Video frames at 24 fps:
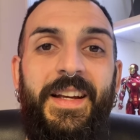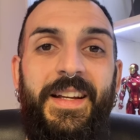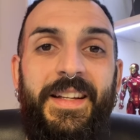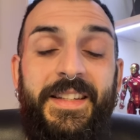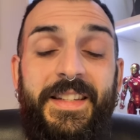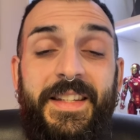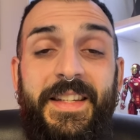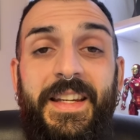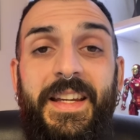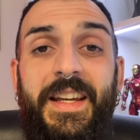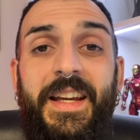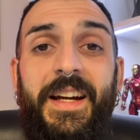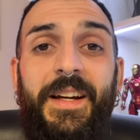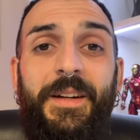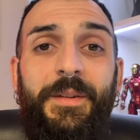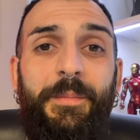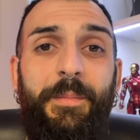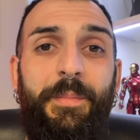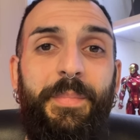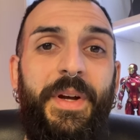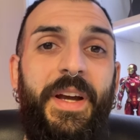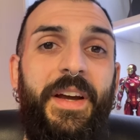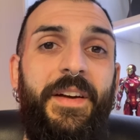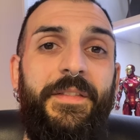sia
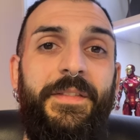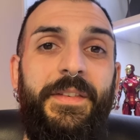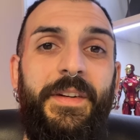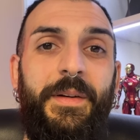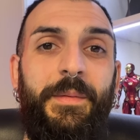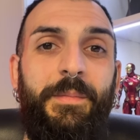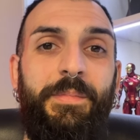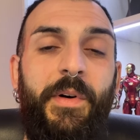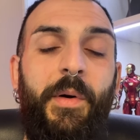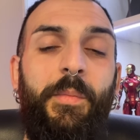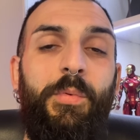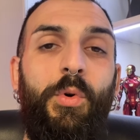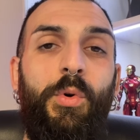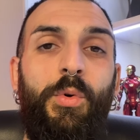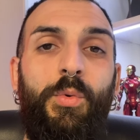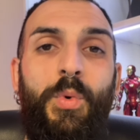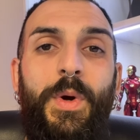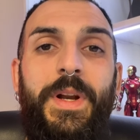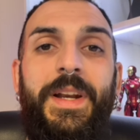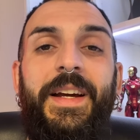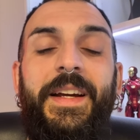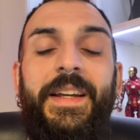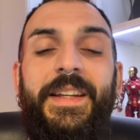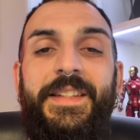per proprio
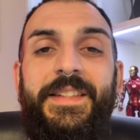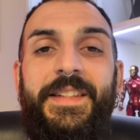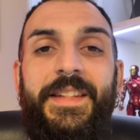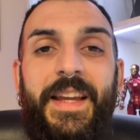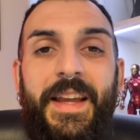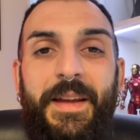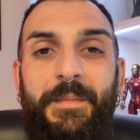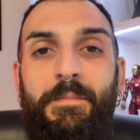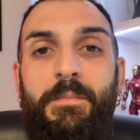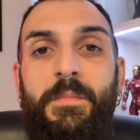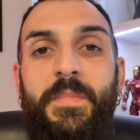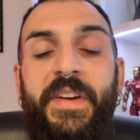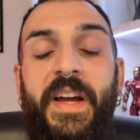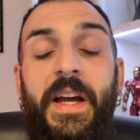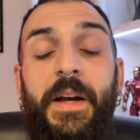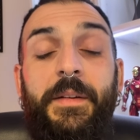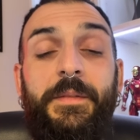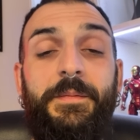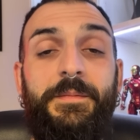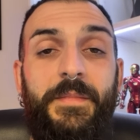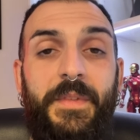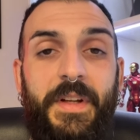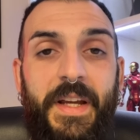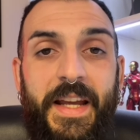quella che
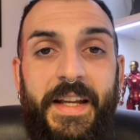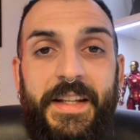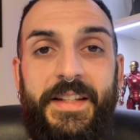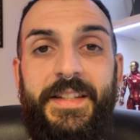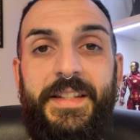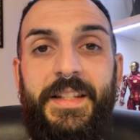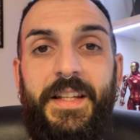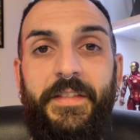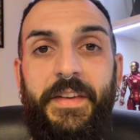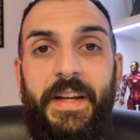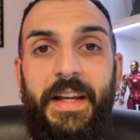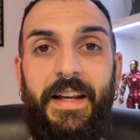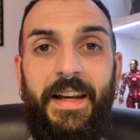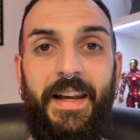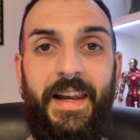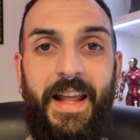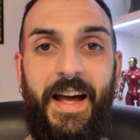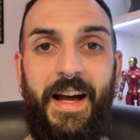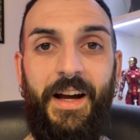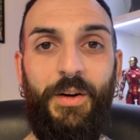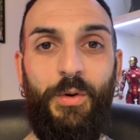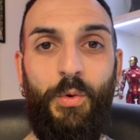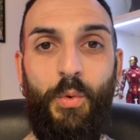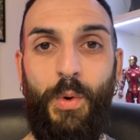sembra essere
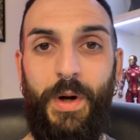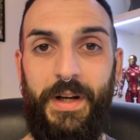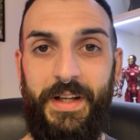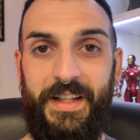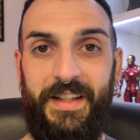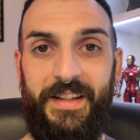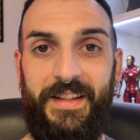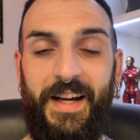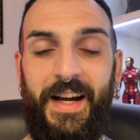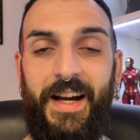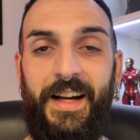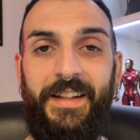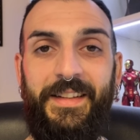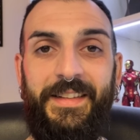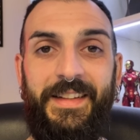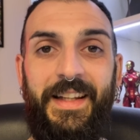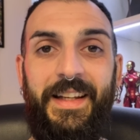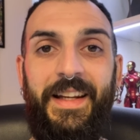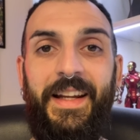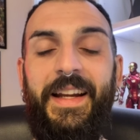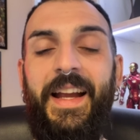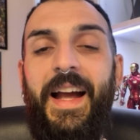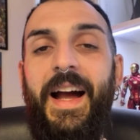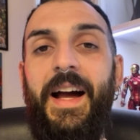la qualità
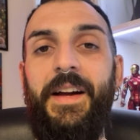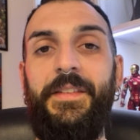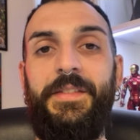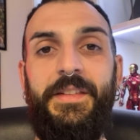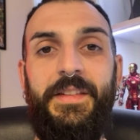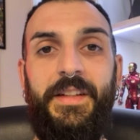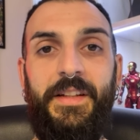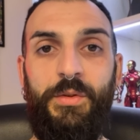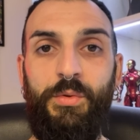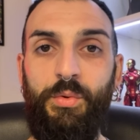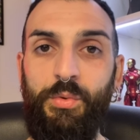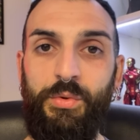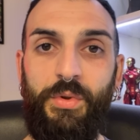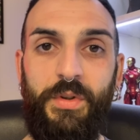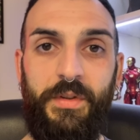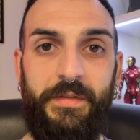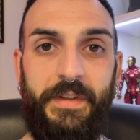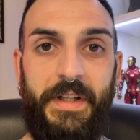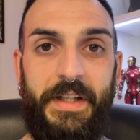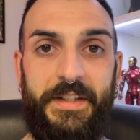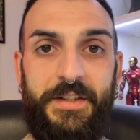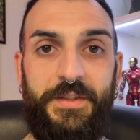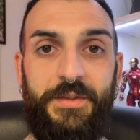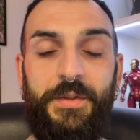delle carte e tutto il
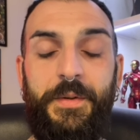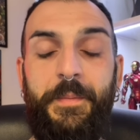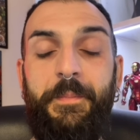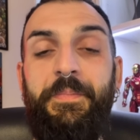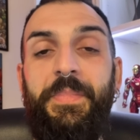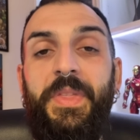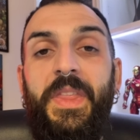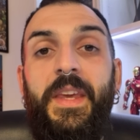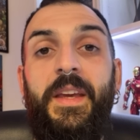resto.